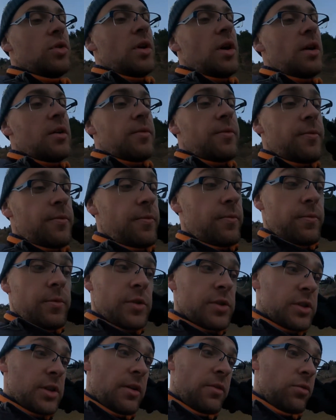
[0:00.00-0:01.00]
и так в
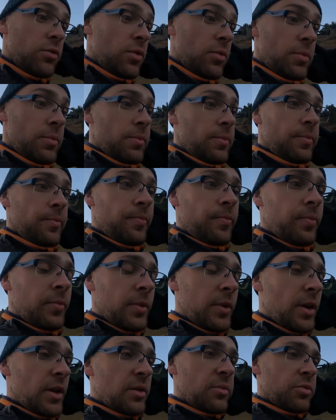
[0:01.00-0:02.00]
основном.
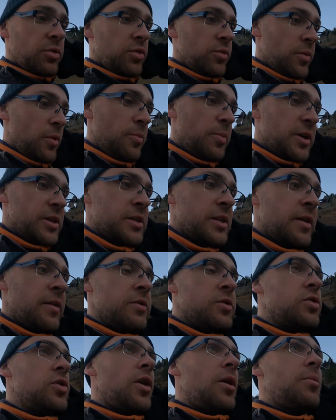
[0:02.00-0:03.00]
Надо бы, думаю,
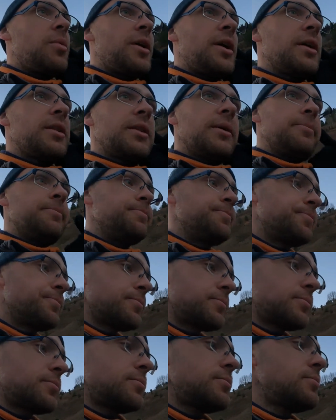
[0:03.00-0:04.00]
поставить ее обратно.
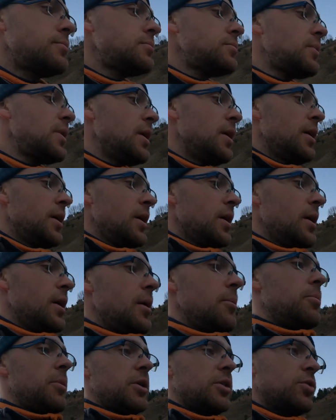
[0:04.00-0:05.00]

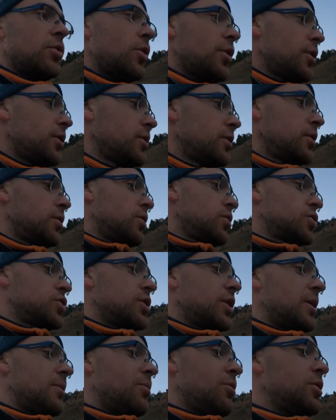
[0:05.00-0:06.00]
Мотор
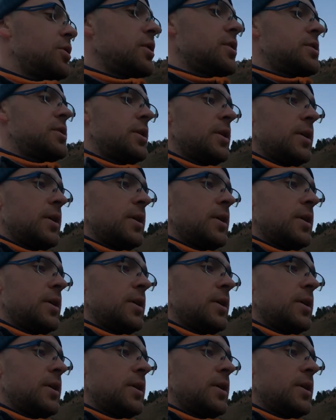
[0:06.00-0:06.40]
должен работать